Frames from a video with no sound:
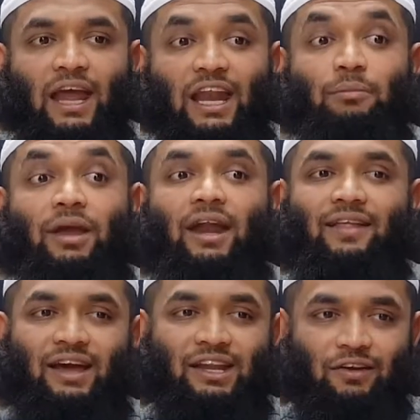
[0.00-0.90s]

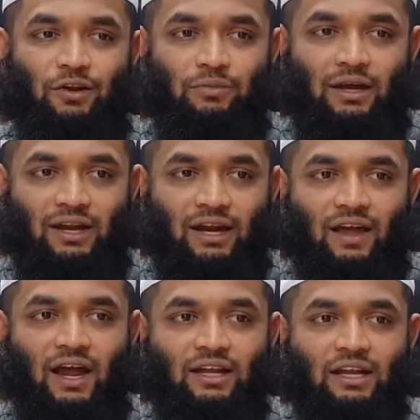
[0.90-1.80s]
எளிமையானதாக இருக்க வேண்டும் அதனால
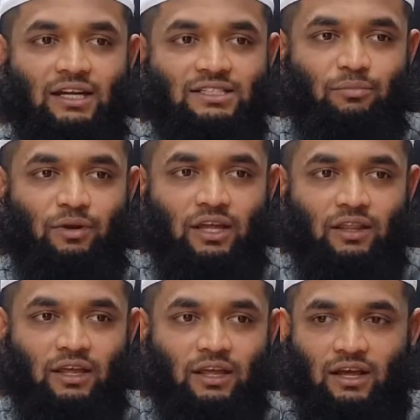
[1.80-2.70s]
தான் ஆண்களுக்கு என்ன
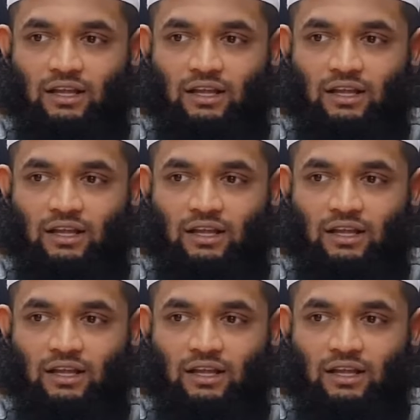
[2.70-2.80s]
செய்யப்பட்டுக்குது